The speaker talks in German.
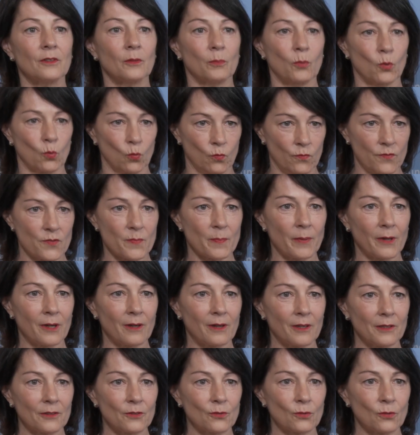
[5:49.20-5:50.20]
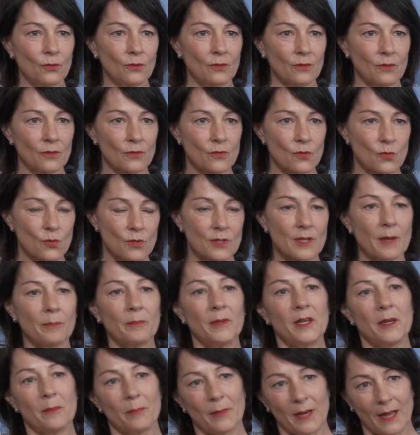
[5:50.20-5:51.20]
der Berufsberatung zusammen
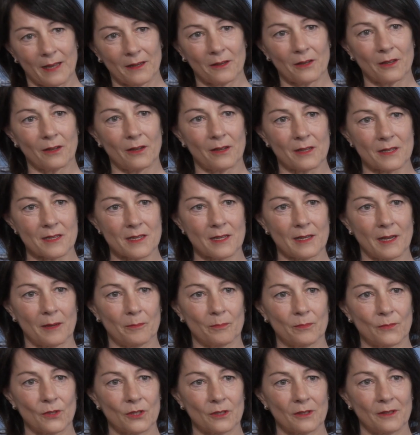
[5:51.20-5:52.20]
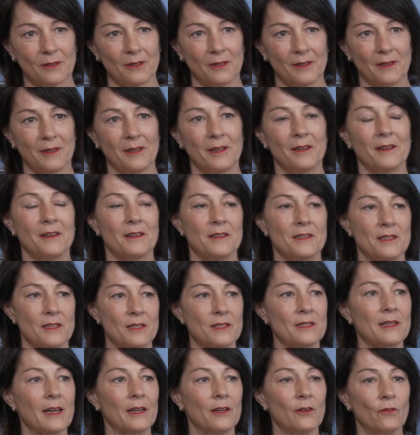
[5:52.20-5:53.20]
mit dem Landratsamt. Es
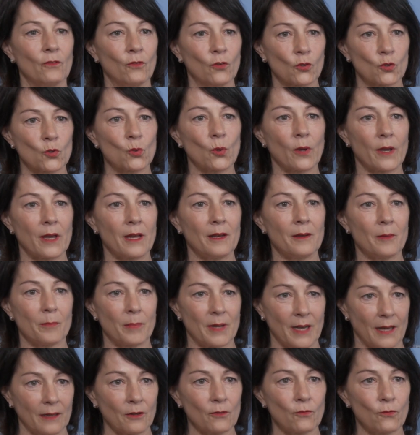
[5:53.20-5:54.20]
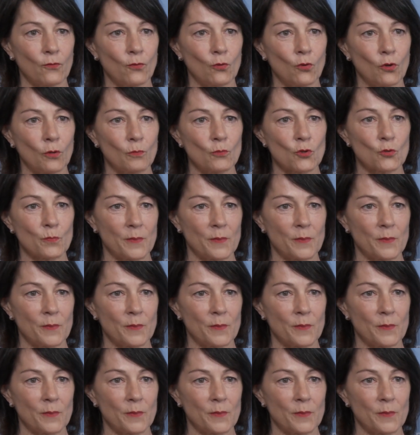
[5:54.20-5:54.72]
ist eine virtuelle Plattform